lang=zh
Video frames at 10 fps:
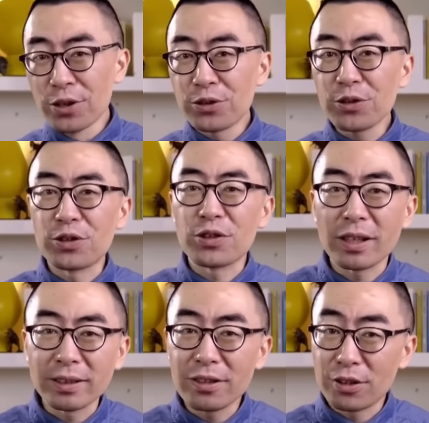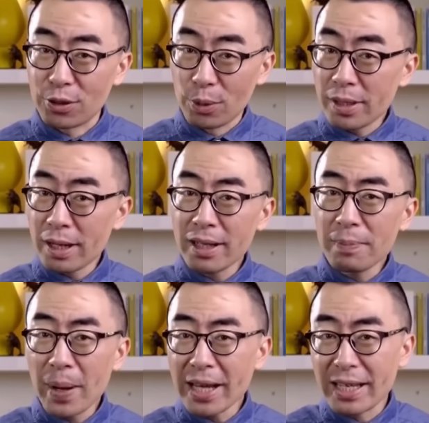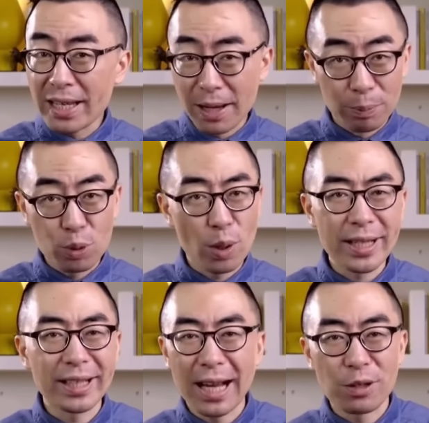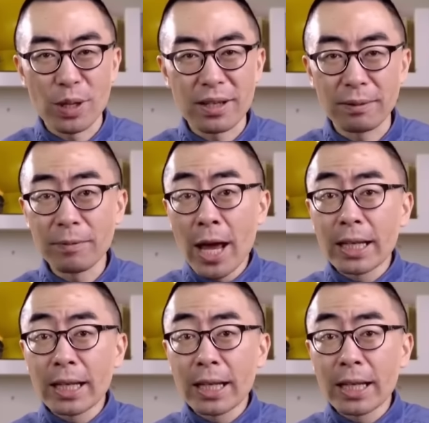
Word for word: 事实上呢，齿轮箱一般也不装在大船上，